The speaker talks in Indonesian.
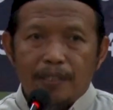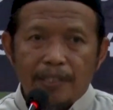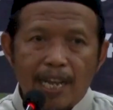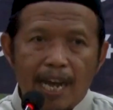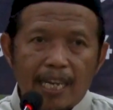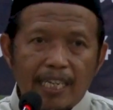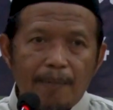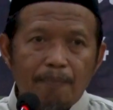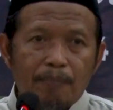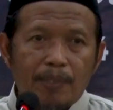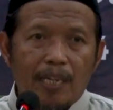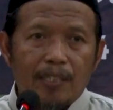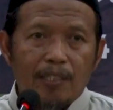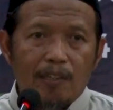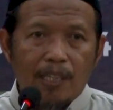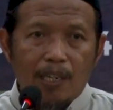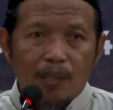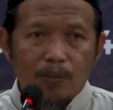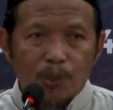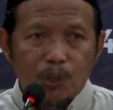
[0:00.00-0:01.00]
diharamkan
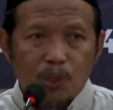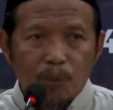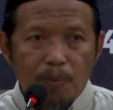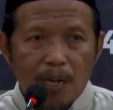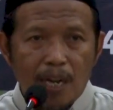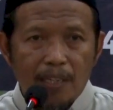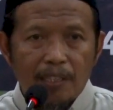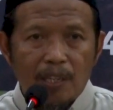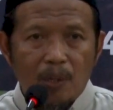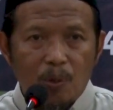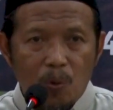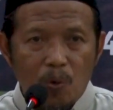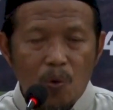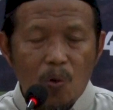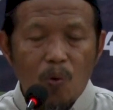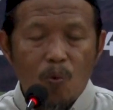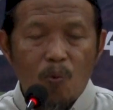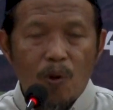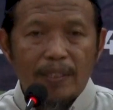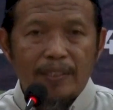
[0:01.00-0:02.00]
oleh Allah Subhanahu
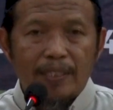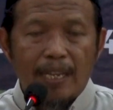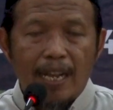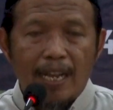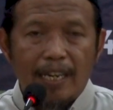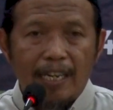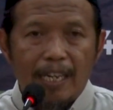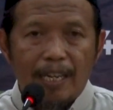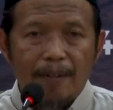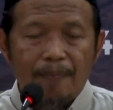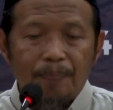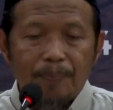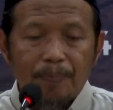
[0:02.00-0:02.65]
wa taala.